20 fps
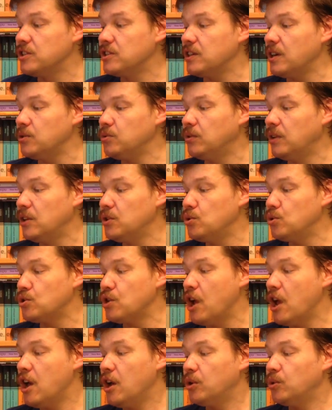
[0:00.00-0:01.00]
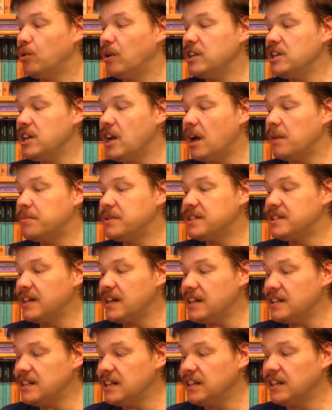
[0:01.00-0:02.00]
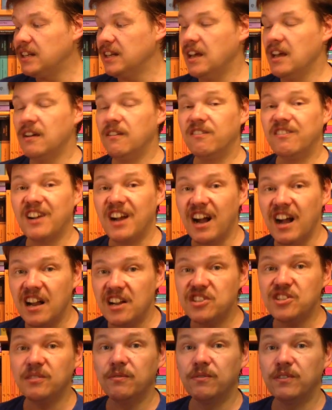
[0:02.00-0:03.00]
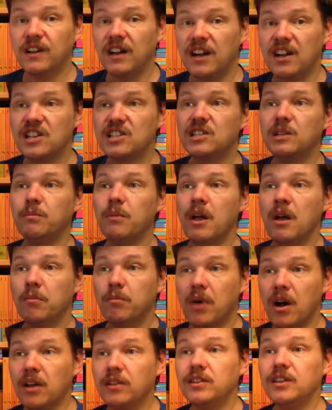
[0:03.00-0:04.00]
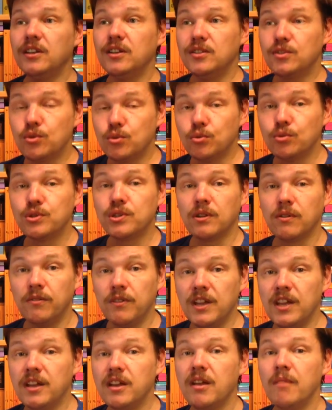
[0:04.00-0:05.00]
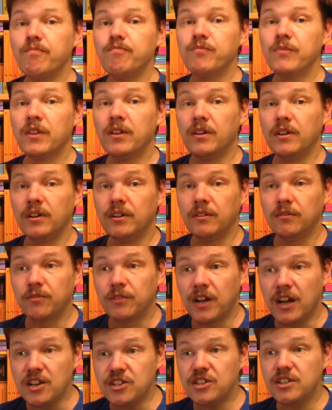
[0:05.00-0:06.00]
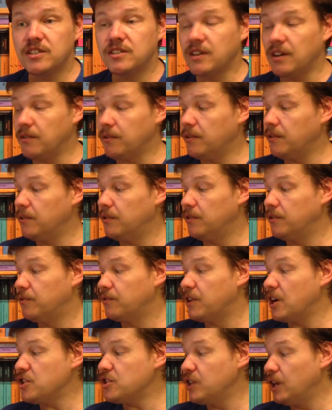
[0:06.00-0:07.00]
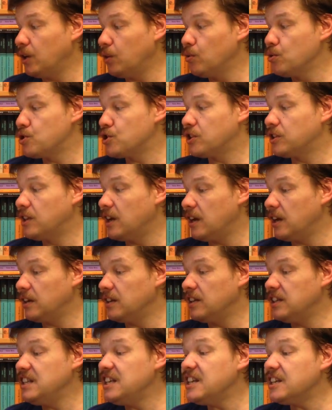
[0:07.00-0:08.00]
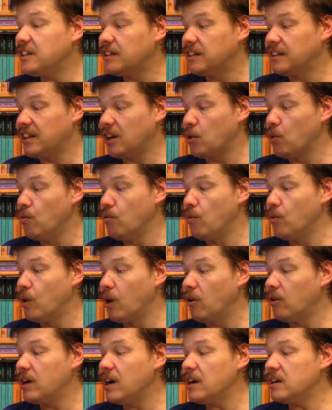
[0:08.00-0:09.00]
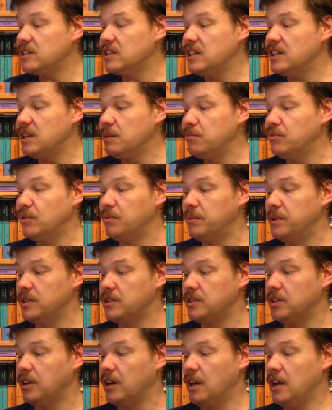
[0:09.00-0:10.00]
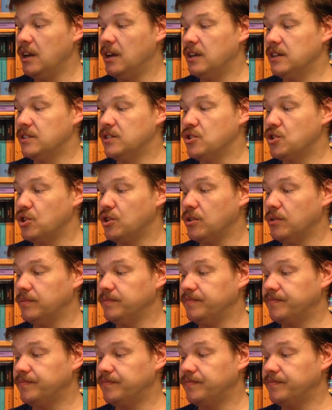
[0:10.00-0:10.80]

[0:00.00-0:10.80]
не сразу найдешь, но они обязательны в каждом, в каждом парке, лесу, сквере, э, в, каждой, э, в каждой роще, да, нет такого уголка, где не было бы этих, значит,